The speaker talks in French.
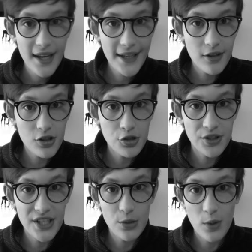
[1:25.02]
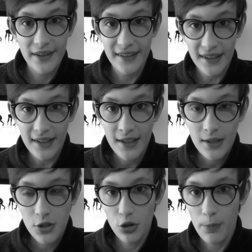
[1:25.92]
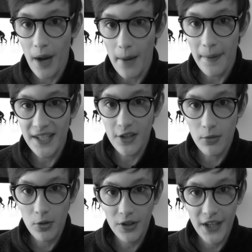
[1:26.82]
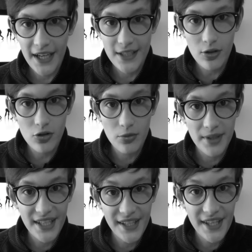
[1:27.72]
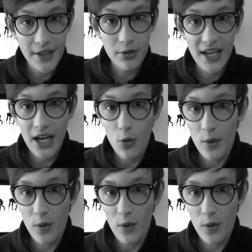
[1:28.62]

Et quand je dis lointain, je ne parle pas seulement des récents hominidés de l'ère